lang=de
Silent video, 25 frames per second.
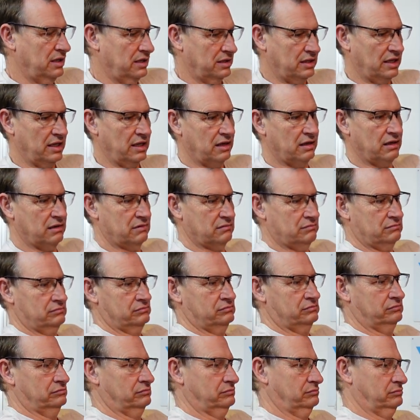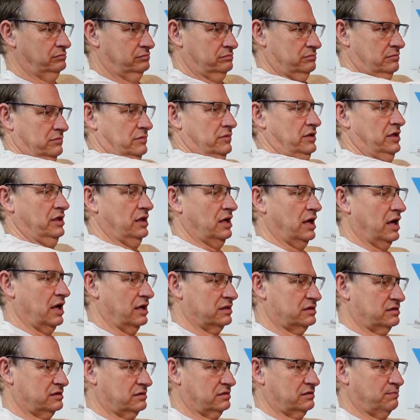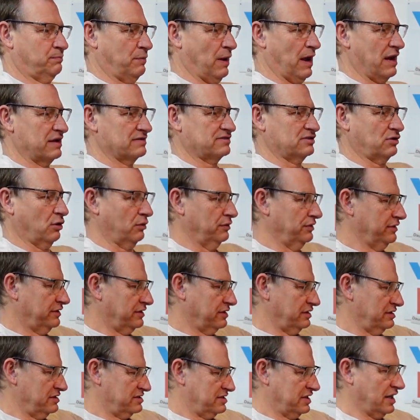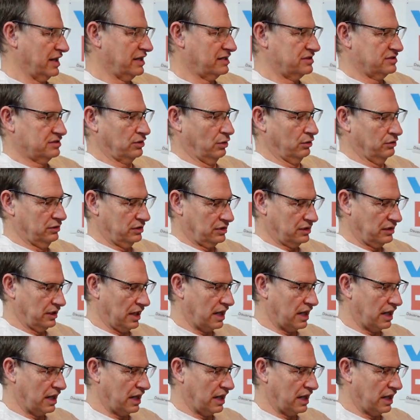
der hier hat es ein paar Sonden, sechs Sonden,